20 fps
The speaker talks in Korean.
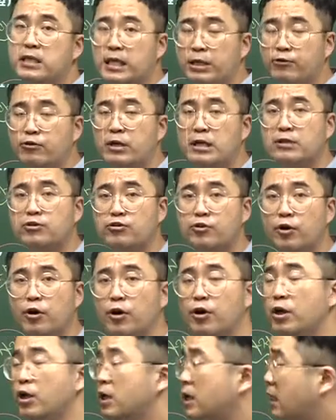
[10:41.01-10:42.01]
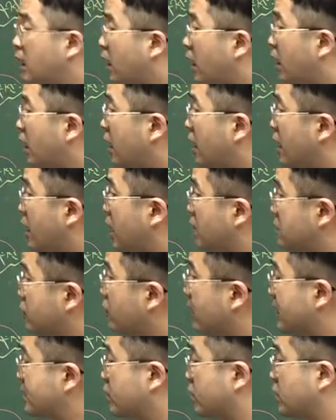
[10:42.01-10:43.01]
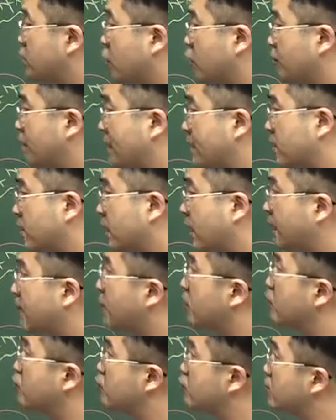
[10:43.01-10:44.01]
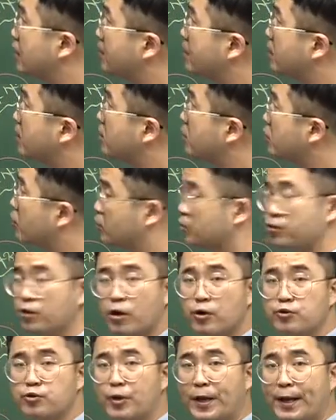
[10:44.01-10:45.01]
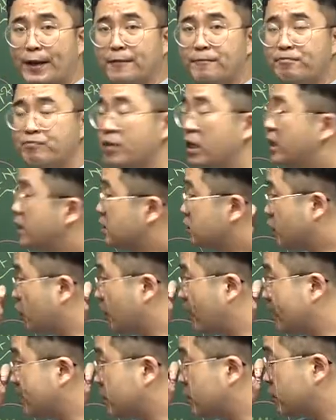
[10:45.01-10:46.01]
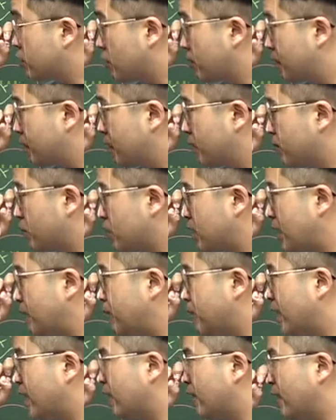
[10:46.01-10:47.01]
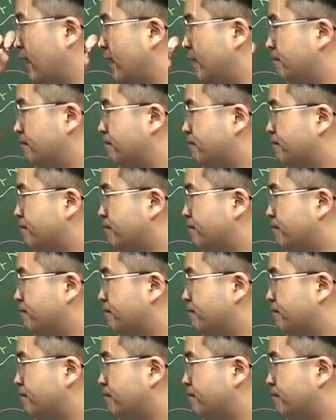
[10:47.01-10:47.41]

기관을 두고 어, 청계천을 정비했던 게 바로 누구냐면 영조예요. 청계천 정비는 뭐 때문인 거야?